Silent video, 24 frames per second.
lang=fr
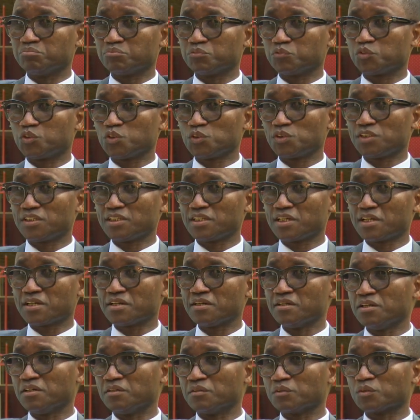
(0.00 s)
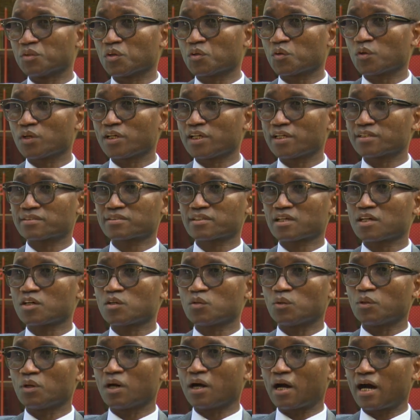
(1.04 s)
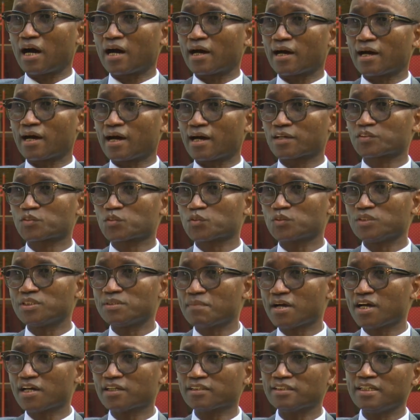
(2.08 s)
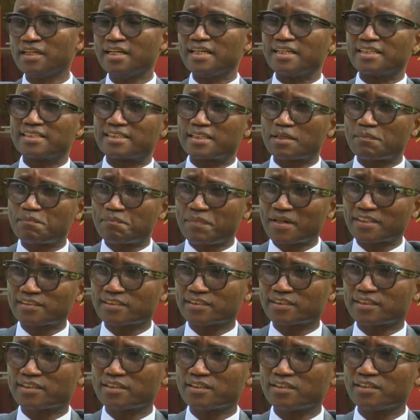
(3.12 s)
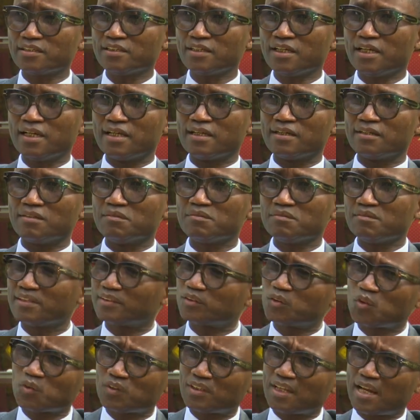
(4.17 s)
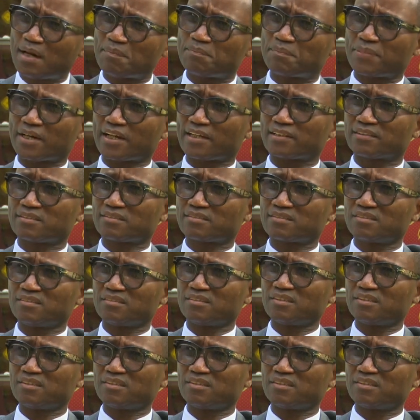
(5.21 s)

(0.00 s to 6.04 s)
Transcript: je dirais, reconnaissant à, son image, c'est parce que toute la presse